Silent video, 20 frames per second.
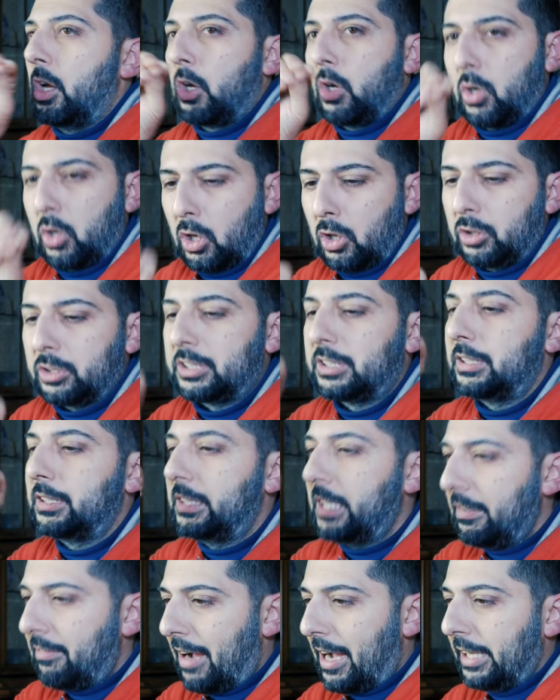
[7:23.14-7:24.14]
cross
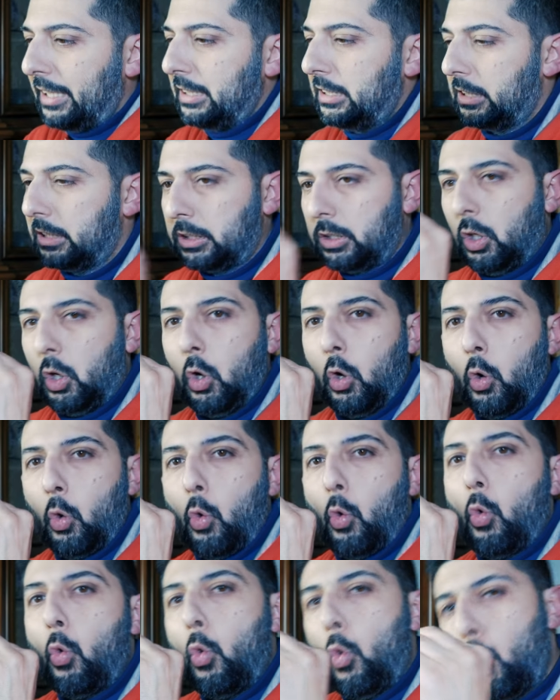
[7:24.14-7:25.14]
device
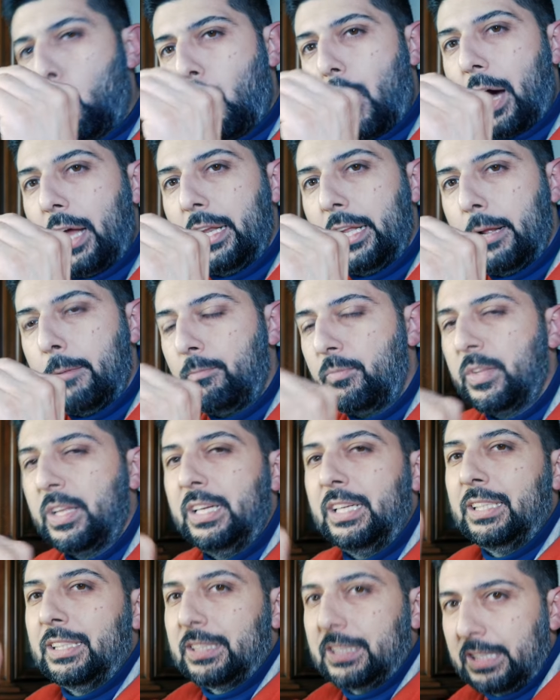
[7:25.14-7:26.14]
uguale
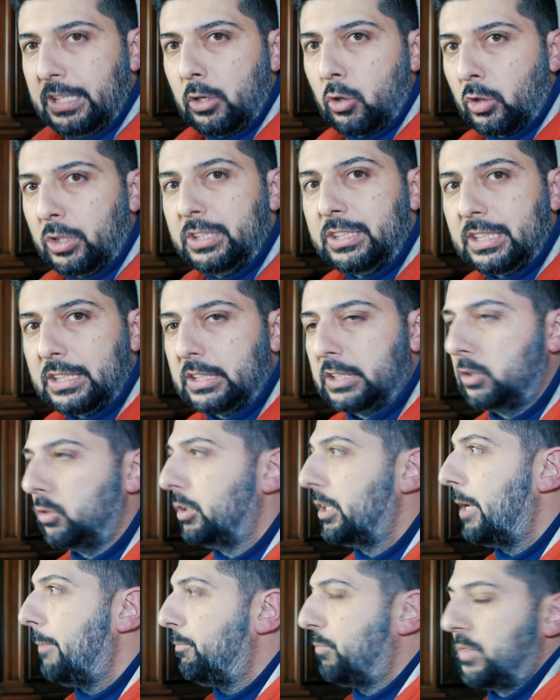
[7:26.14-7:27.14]

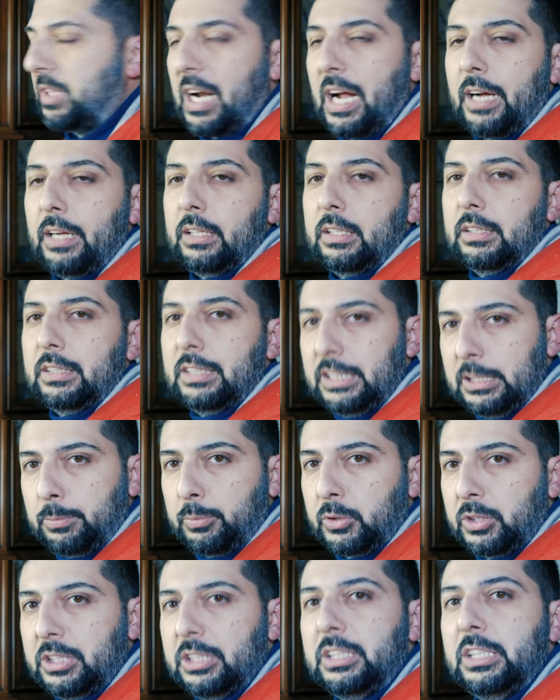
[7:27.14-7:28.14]
sincronizzazione tra
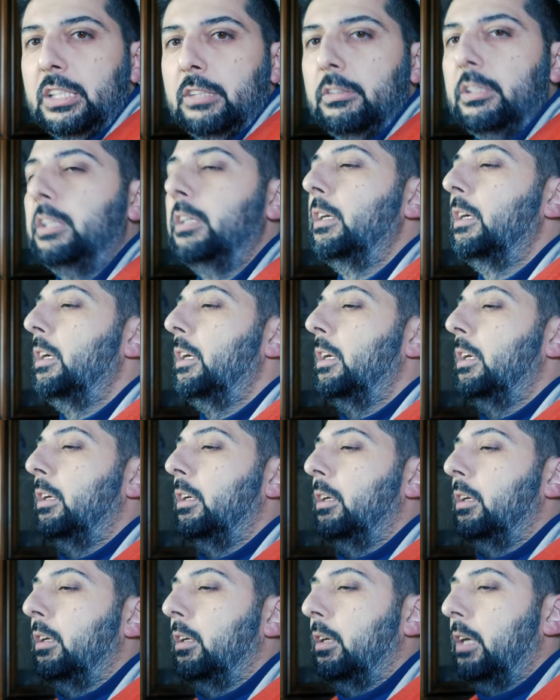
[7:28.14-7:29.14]
dispositivi.
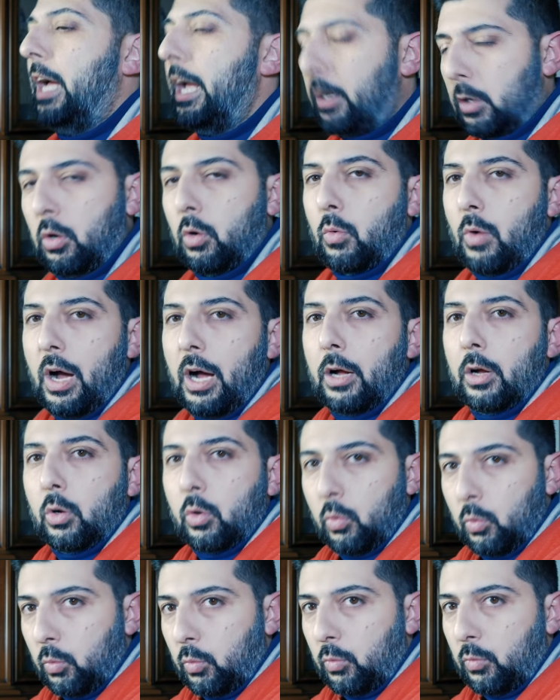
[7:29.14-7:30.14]
Ecco qua.
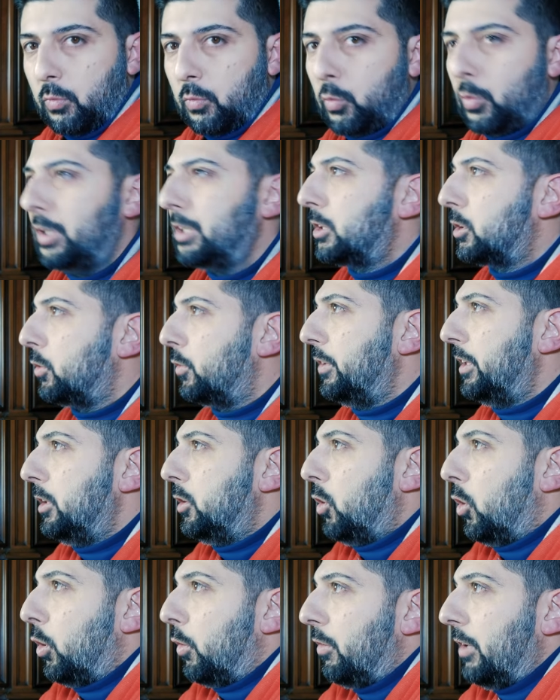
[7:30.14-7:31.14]
Questo
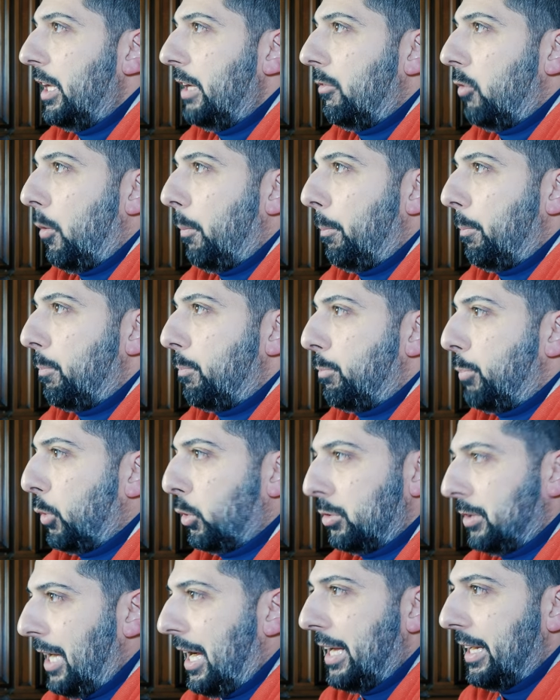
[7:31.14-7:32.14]
video lo volevo
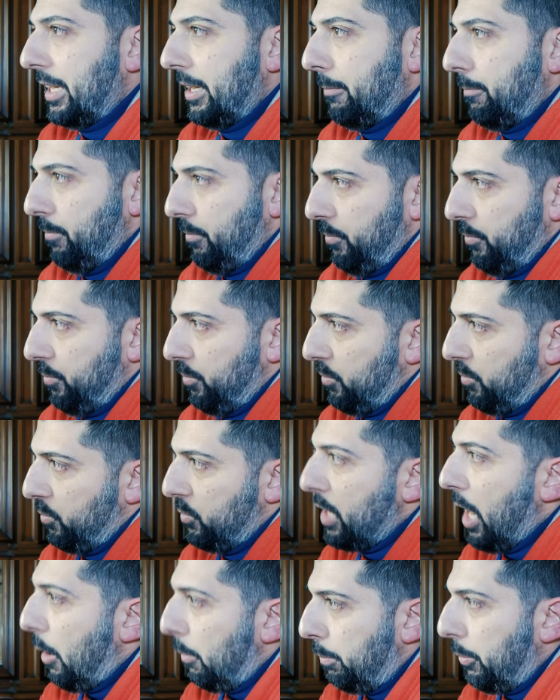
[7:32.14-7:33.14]
portare
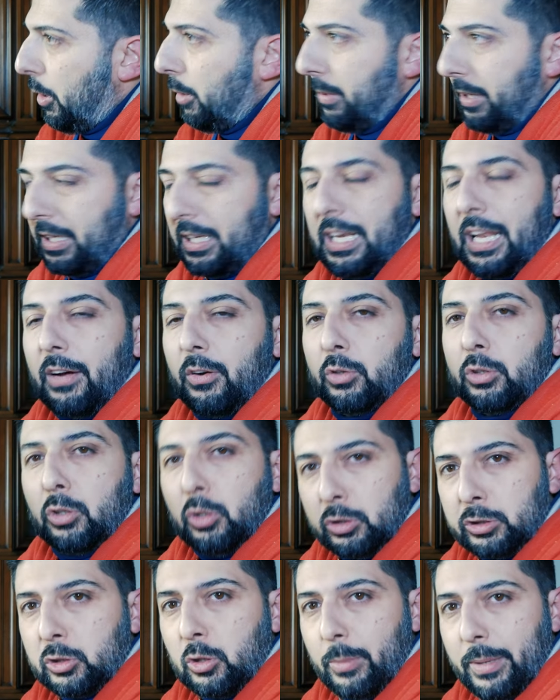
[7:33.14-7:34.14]
da un po' perché
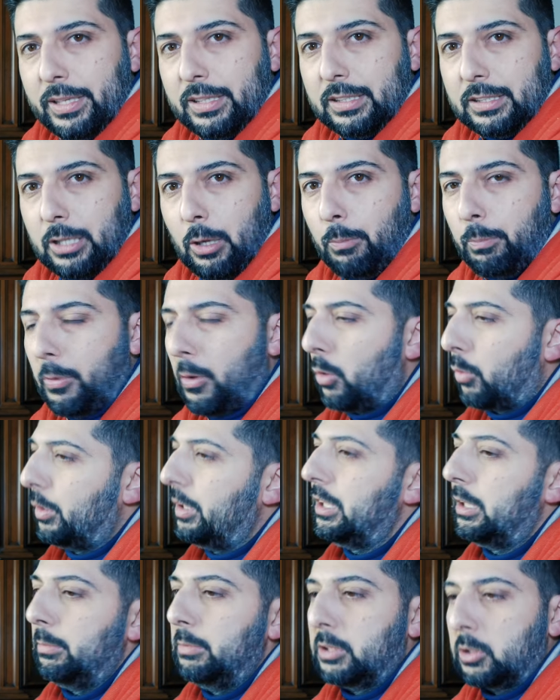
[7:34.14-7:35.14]
l'ho scoperta da un po',
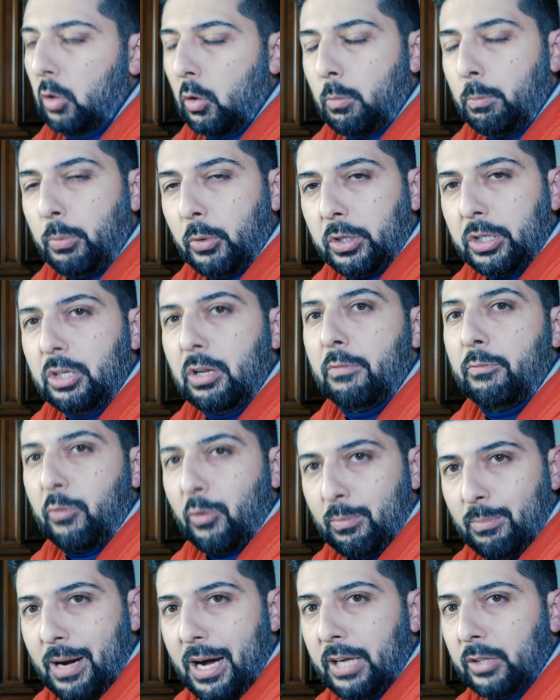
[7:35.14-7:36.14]
quindi mi sono un pochino
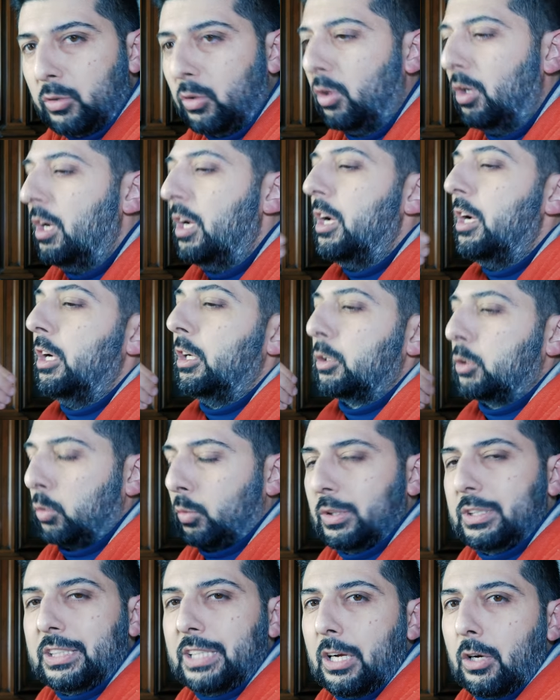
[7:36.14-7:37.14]
informato su
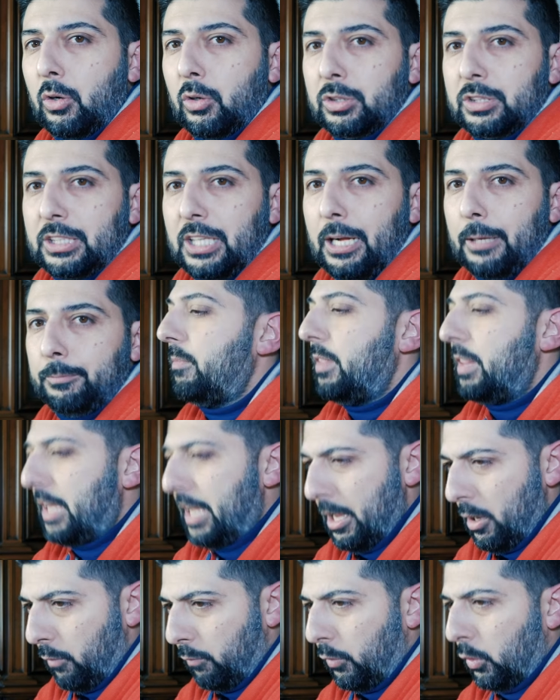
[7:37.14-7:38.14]
questa cosa
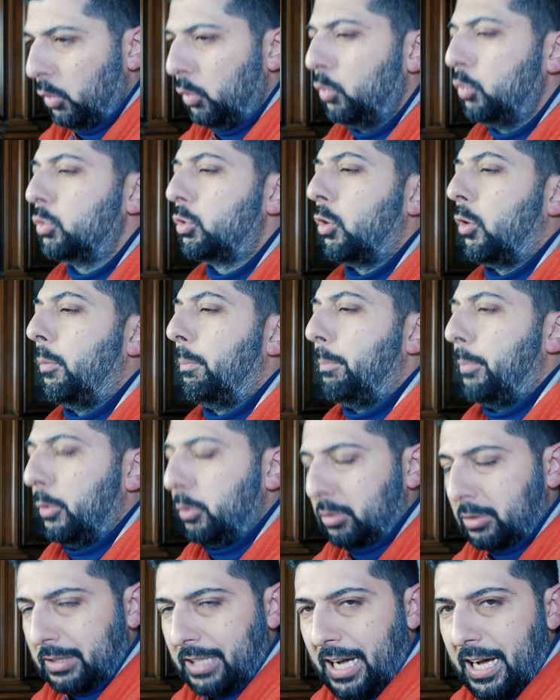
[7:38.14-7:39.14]
e ho voluto
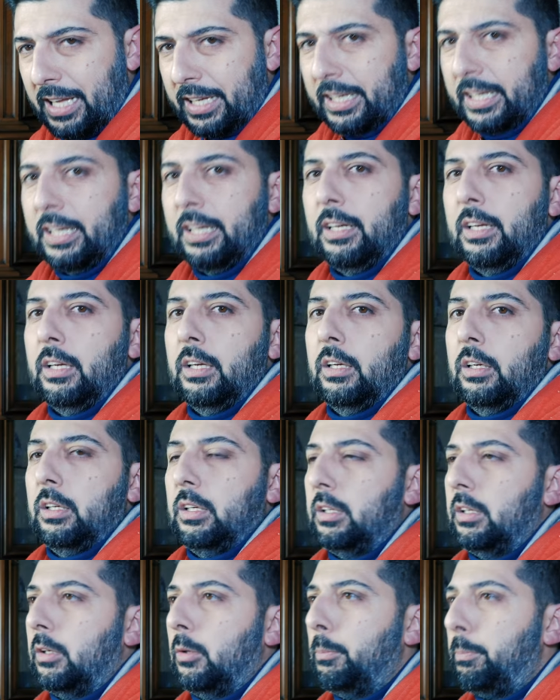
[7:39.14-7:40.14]
portare
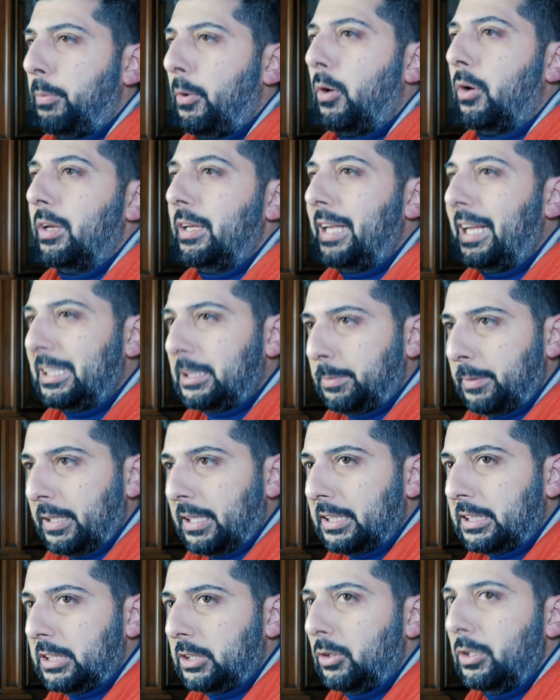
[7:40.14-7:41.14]
uh, un po' la
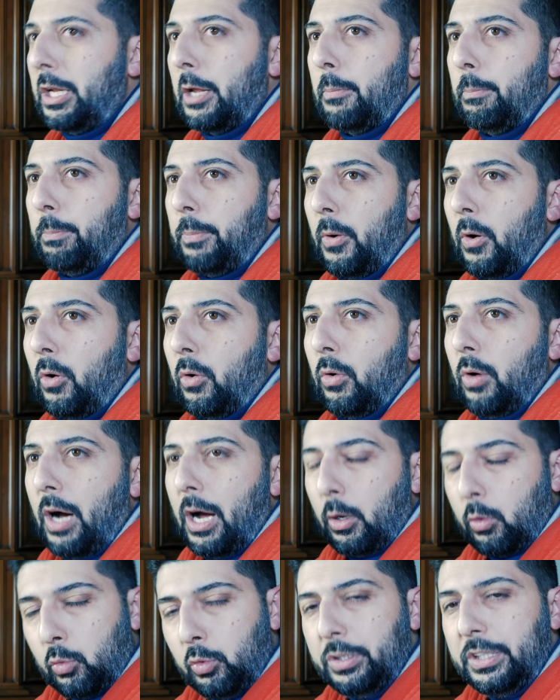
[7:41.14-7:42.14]
spiegazione, un po'
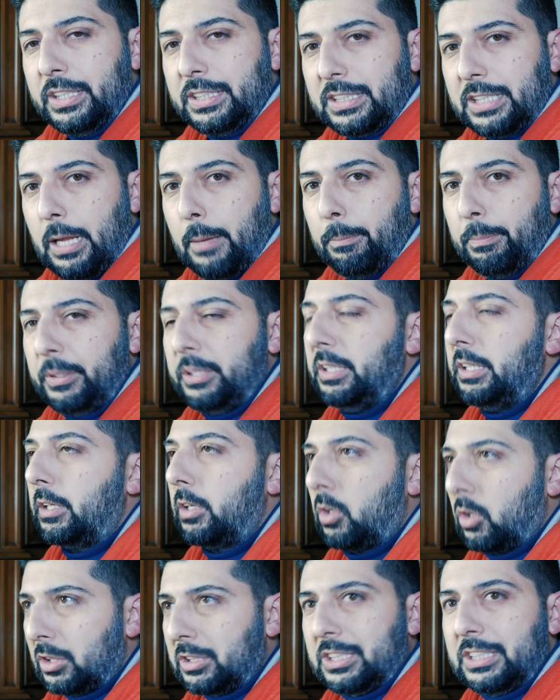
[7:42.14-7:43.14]
alcuni esempi di
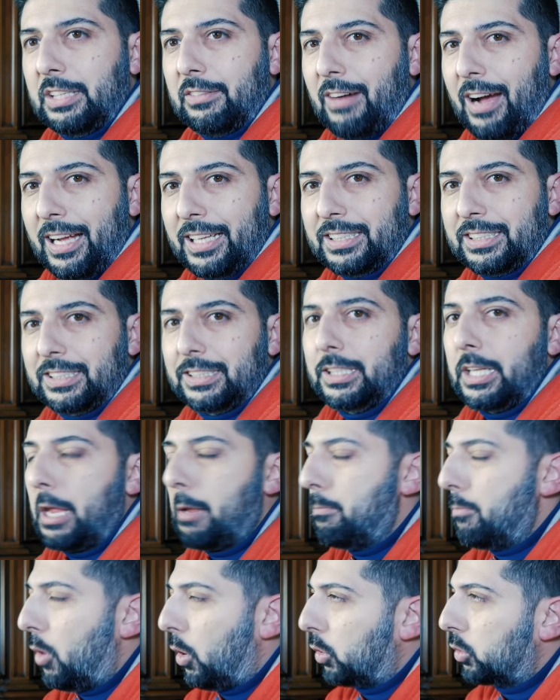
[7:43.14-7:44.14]
cross device
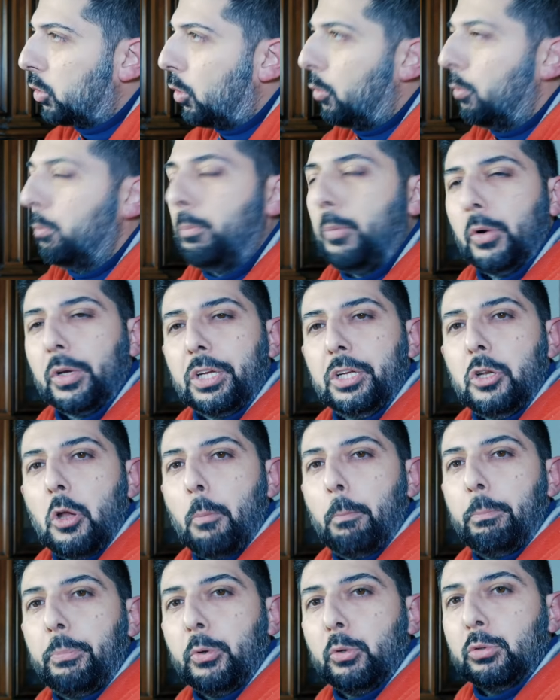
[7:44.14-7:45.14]
in modo un pochino
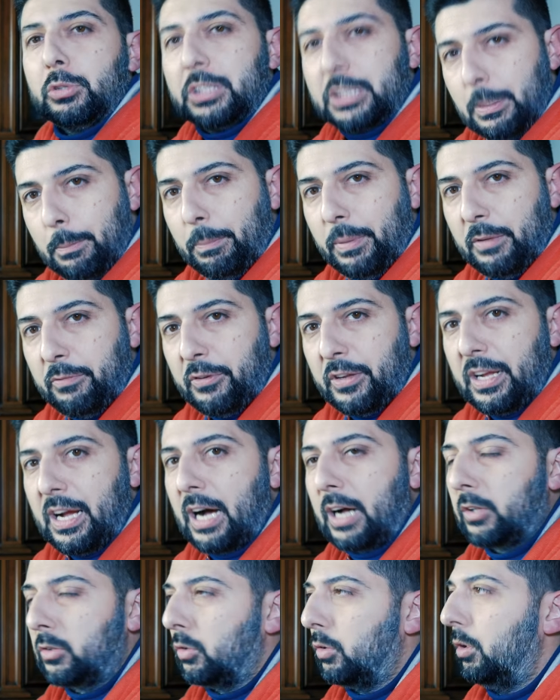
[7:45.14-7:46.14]
più
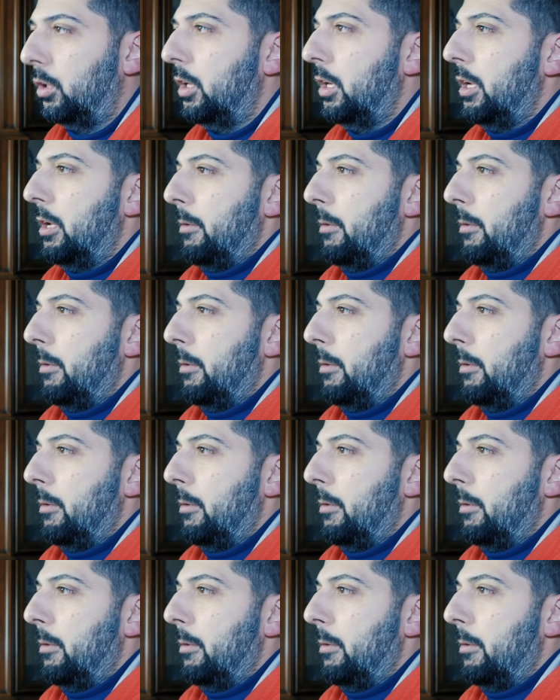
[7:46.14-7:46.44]
semplificato